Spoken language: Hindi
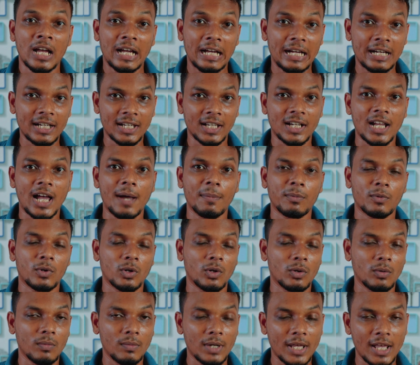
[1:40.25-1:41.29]
अगर आपको
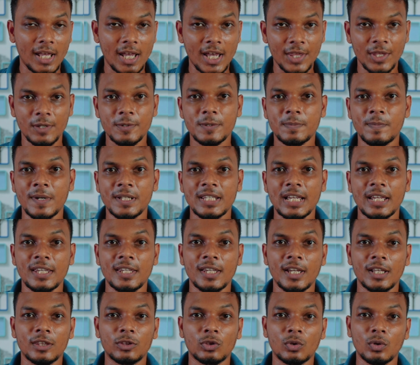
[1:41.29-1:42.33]
एन स्पीड
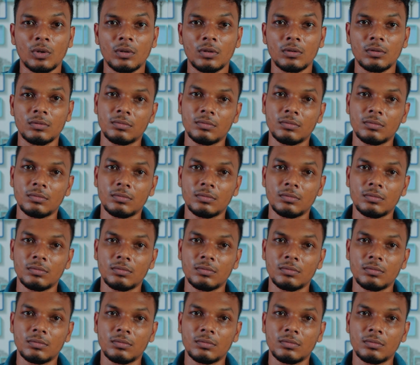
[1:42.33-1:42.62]
चाहिए तो